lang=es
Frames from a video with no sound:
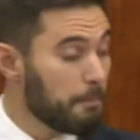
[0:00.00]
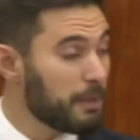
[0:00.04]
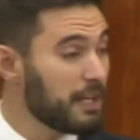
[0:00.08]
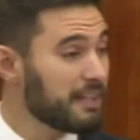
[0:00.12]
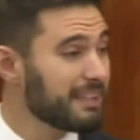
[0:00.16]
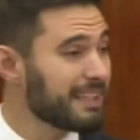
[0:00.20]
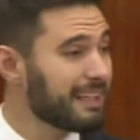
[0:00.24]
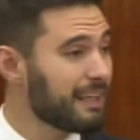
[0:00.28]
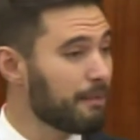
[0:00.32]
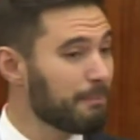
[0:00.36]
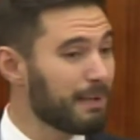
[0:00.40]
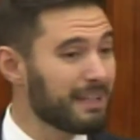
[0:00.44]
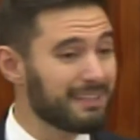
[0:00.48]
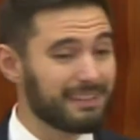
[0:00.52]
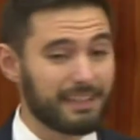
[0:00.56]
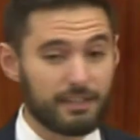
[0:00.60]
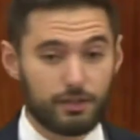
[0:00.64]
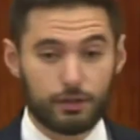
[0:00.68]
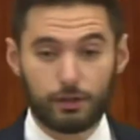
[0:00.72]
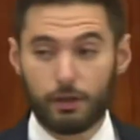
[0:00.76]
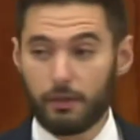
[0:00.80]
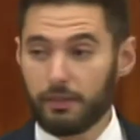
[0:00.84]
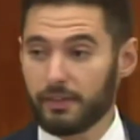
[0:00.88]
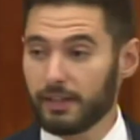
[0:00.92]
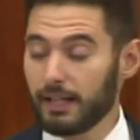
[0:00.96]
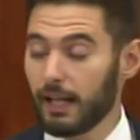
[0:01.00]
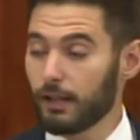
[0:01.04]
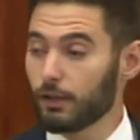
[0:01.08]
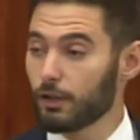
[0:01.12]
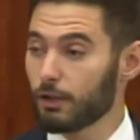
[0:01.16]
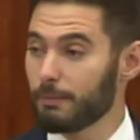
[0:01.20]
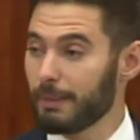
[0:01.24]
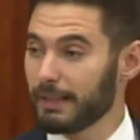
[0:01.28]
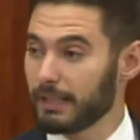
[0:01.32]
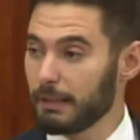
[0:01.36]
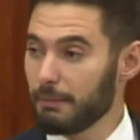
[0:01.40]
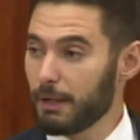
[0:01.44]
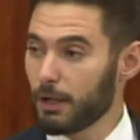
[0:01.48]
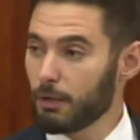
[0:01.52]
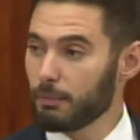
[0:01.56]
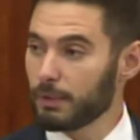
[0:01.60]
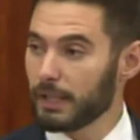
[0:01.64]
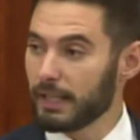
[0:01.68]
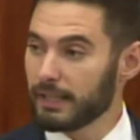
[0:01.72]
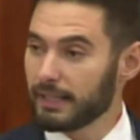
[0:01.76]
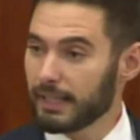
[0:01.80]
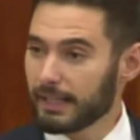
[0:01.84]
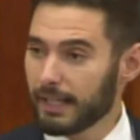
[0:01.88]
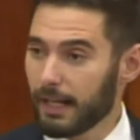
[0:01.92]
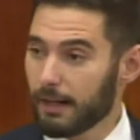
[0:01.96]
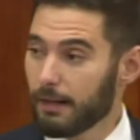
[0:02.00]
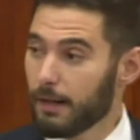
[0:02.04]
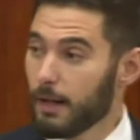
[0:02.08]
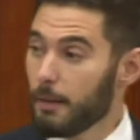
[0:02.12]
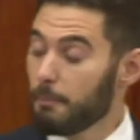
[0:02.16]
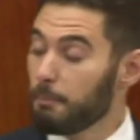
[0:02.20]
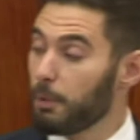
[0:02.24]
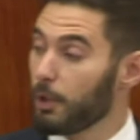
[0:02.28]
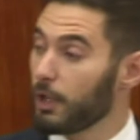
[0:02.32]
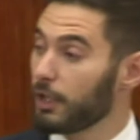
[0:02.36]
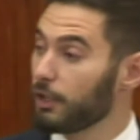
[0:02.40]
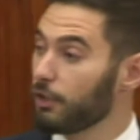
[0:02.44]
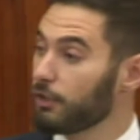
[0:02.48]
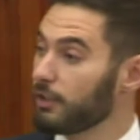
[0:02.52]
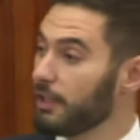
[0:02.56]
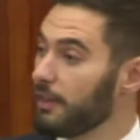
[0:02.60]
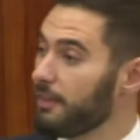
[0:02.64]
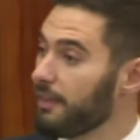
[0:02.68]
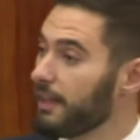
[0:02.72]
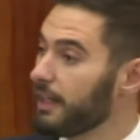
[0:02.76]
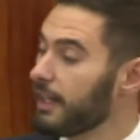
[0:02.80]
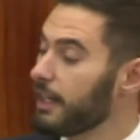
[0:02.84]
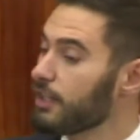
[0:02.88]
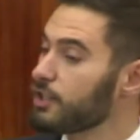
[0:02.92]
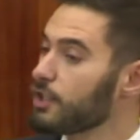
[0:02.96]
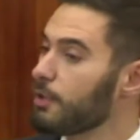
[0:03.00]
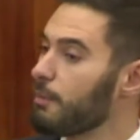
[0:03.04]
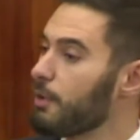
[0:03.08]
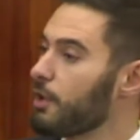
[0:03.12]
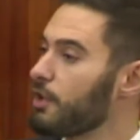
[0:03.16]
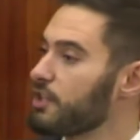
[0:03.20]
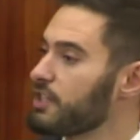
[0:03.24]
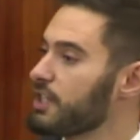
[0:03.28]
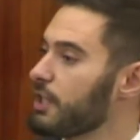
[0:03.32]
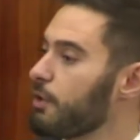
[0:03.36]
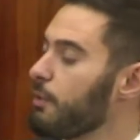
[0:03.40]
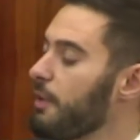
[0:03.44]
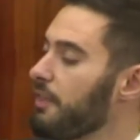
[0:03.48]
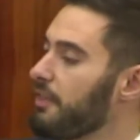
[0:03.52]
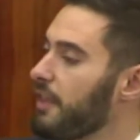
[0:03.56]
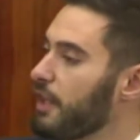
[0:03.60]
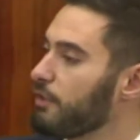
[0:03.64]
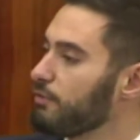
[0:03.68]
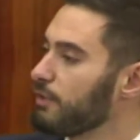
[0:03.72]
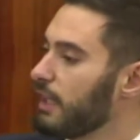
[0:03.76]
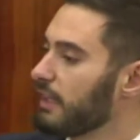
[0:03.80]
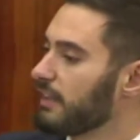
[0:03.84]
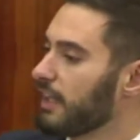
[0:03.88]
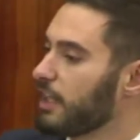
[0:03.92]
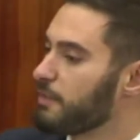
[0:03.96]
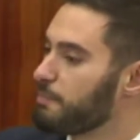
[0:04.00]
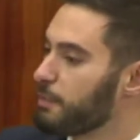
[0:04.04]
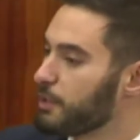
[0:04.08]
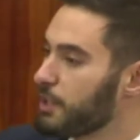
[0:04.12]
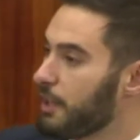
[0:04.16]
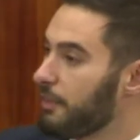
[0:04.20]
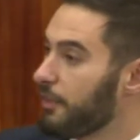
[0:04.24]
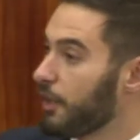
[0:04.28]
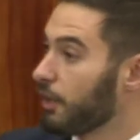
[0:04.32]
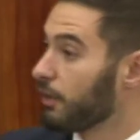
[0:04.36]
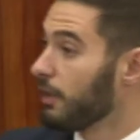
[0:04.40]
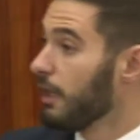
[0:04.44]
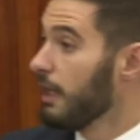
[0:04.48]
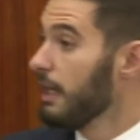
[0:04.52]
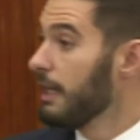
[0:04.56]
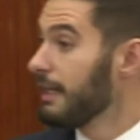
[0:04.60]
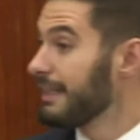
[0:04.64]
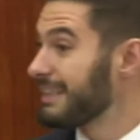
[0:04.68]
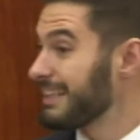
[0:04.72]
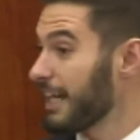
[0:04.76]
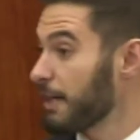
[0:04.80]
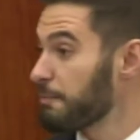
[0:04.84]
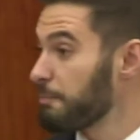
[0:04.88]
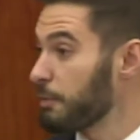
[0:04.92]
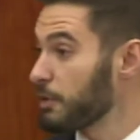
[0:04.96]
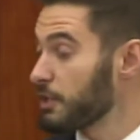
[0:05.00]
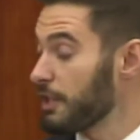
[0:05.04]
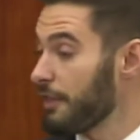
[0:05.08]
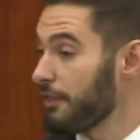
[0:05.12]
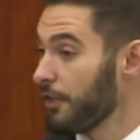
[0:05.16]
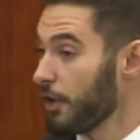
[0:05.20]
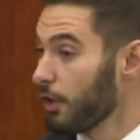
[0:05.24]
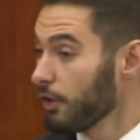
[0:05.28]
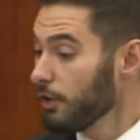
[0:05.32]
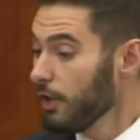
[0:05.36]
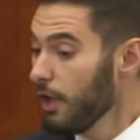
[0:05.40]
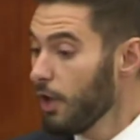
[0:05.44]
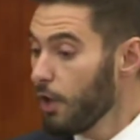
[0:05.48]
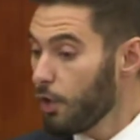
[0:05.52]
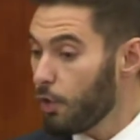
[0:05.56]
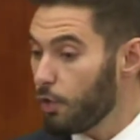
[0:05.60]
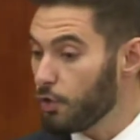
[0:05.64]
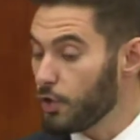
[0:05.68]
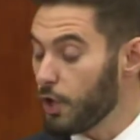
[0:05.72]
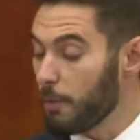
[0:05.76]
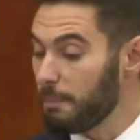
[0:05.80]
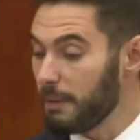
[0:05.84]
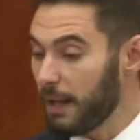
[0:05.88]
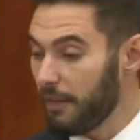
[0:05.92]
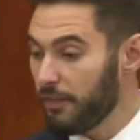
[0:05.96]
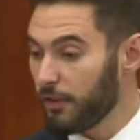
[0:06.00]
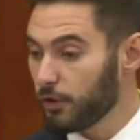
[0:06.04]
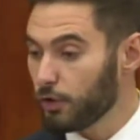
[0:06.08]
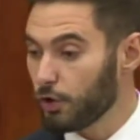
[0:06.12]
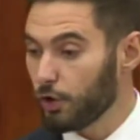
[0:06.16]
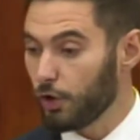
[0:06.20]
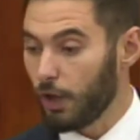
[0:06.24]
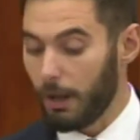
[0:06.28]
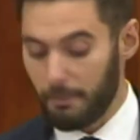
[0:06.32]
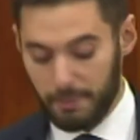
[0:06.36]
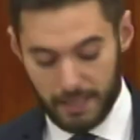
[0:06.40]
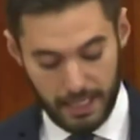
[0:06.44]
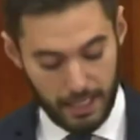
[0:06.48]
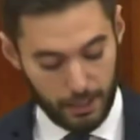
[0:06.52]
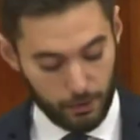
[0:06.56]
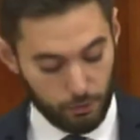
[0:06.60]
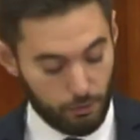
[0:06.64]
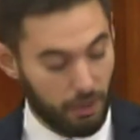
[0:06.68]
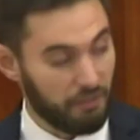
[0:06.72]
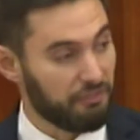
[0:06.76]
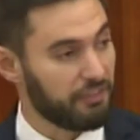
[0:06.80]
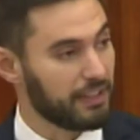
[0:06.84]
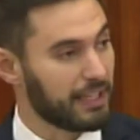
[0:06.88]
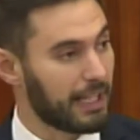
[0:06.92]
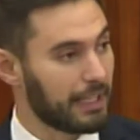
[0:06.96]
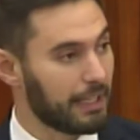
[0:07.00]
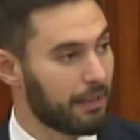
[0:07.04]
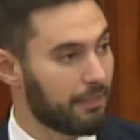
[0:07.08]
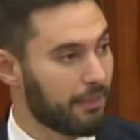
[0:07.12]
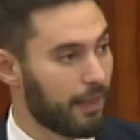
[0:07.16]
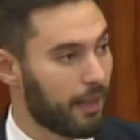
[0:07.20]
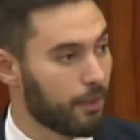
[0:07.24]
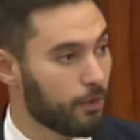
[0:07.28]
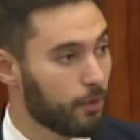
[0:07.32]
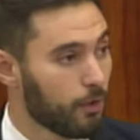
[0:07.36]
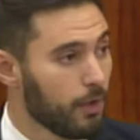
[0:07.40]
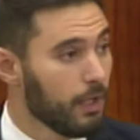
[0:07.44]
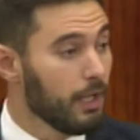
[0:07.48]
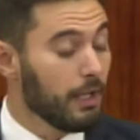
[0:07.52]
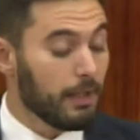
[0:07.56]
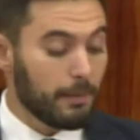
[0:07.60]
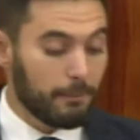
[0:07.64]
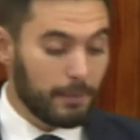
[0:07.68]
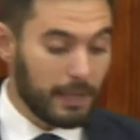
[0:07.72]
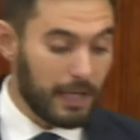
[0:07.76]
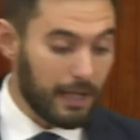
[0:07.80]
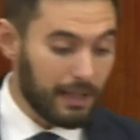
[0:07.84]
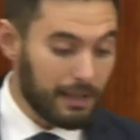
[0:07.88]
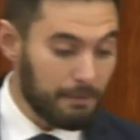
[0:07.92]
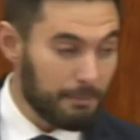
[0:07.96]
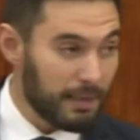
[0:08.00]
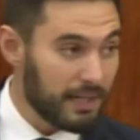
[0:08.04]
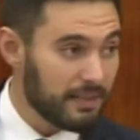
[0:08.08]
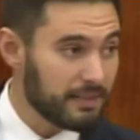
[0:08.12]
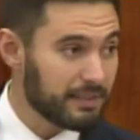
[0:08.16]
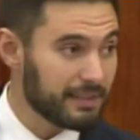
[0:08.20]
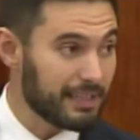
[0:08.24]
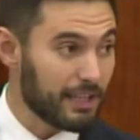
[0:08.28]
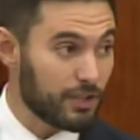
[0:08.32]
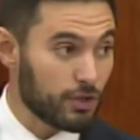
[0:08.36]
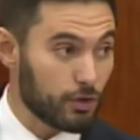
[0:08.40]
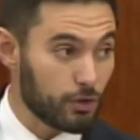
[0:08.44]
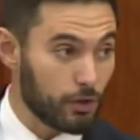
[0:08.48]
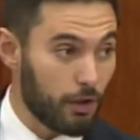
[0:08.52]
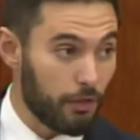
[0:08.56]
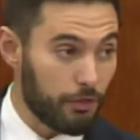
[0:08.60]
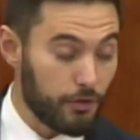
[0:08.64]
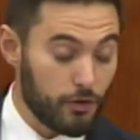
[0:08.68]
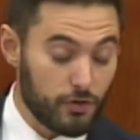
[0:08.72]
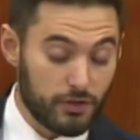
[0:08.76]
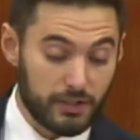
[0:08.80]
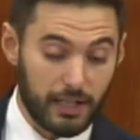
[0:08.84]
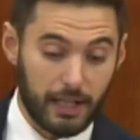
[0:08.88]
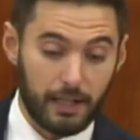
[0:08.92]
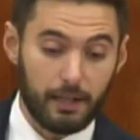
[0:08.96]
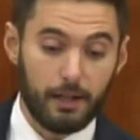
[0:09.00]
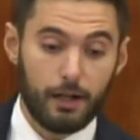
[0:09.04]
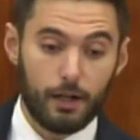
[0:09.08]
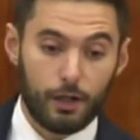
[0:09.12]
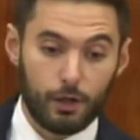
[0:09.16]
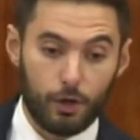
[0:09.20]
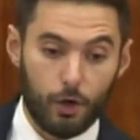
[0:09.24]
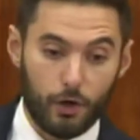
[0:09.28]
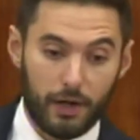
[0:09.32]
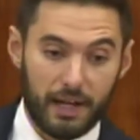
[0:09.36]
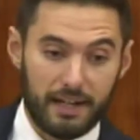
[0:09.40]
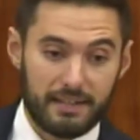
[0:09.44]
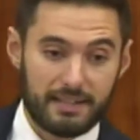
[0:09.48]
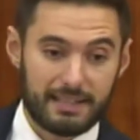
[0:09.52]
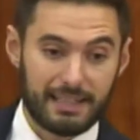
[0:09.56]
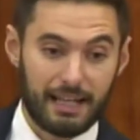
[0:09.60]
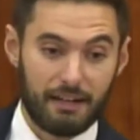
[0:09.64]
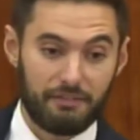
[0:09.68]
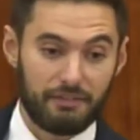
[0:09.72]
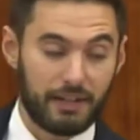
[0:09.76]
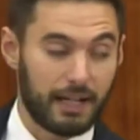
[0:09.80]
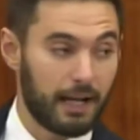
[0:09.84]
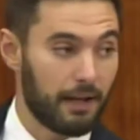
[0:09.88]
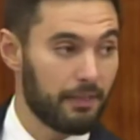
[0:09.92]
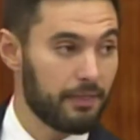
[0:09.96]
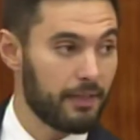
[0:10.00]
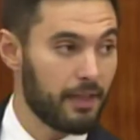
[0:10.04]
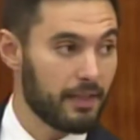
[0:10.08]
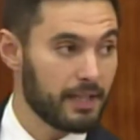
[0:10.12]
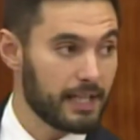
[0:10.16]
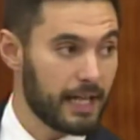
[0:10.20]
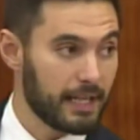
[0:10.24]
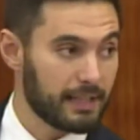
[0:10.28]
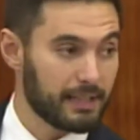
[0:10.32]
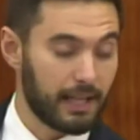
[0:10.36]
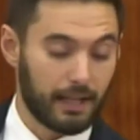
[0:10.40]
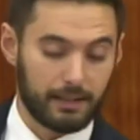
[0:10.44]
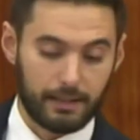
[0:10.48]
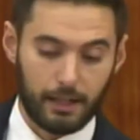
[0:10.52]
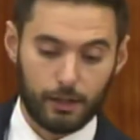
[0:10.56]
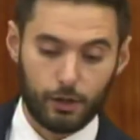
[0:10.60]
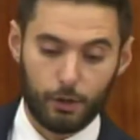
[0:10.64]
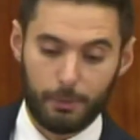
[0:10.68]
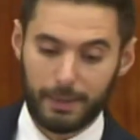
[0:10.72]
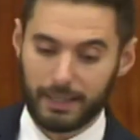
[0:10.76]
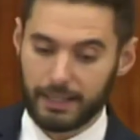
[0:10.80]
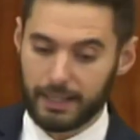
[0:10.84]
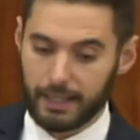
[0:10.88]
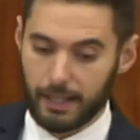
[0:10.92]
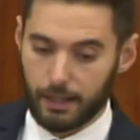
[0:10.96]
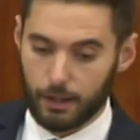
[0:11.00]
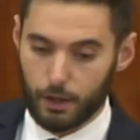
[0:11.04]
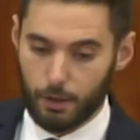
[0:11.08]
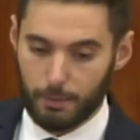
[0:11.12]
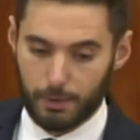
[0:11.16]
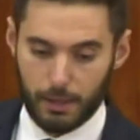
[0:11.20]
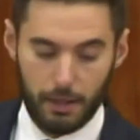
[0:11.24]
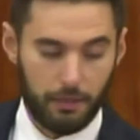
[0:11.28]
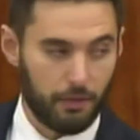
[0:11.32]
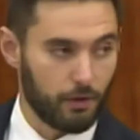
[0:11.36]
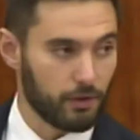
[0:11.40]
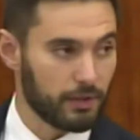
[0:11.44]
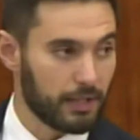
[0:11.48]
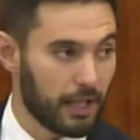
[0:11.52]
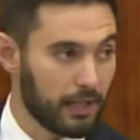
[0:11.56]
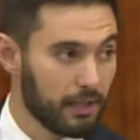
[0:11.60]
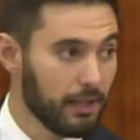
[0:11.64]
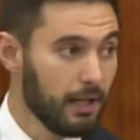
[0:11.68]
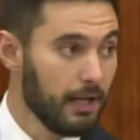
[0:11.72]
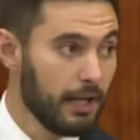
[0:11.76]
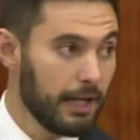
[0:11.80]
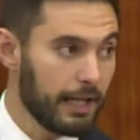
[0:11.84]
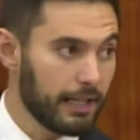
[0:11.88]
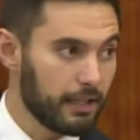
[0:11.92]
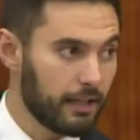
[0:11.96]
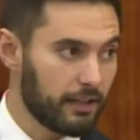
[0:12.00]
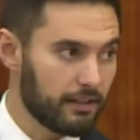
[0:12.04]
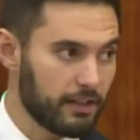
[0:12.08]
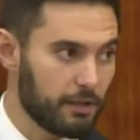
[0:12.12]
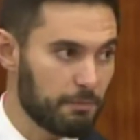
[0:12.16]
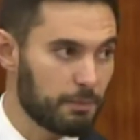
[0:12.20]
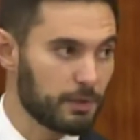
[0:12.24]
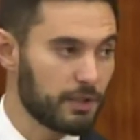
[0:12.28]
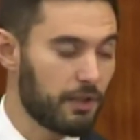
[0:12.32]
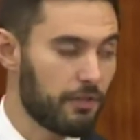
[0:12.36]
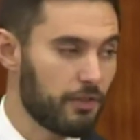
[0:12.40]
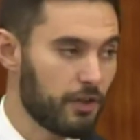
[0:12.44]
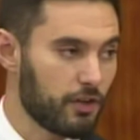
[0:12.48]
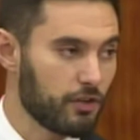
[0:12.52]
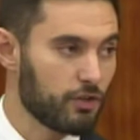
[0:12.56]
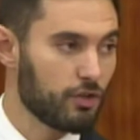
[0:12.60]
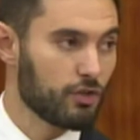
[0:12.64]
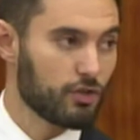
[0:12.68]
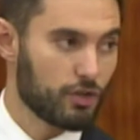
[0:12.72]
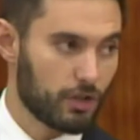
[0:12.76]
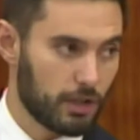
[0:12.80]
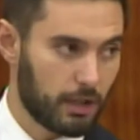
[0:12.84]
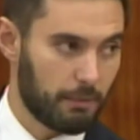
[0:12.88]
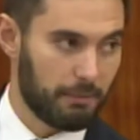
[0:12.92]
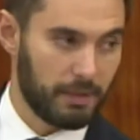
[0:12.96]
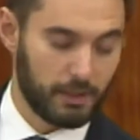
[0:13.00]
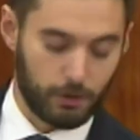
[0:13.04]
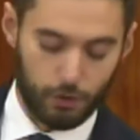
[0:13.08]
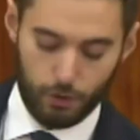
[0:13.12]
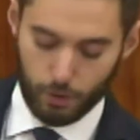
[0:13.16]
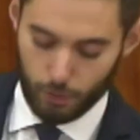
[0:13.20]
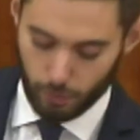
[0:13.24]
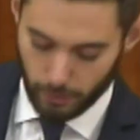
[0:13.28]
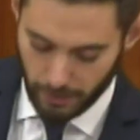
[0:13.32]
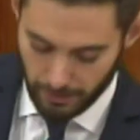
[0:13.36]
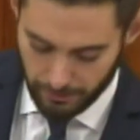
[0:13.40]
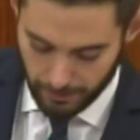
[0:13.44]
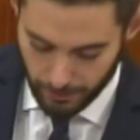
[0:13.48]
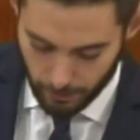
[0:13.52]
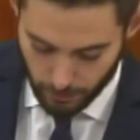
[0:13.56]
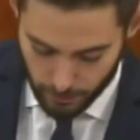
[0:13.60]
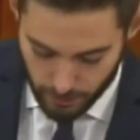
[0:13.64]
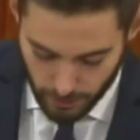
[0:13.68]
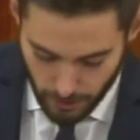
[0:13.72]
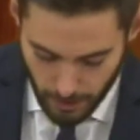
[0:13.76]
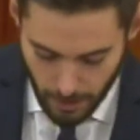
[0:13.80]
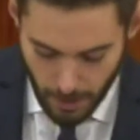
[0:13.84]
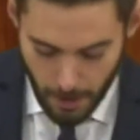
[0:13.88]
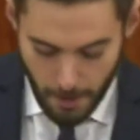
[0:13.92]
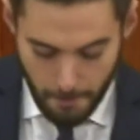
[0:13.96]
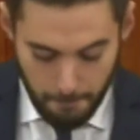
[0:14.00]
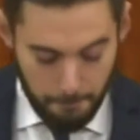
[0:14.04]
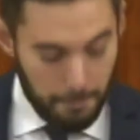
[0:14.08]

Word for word: Pero es que además desconocen la normativa comunitaria, porque nos dicen que es como consecuencia de una transposición, transposición cuyo plazo todavía no ha finalizado. Y además desconoce usted lo que es la eficacia directa, tanto vertical como horizontal, en las disposiciones de los ordenamientos jurídicos.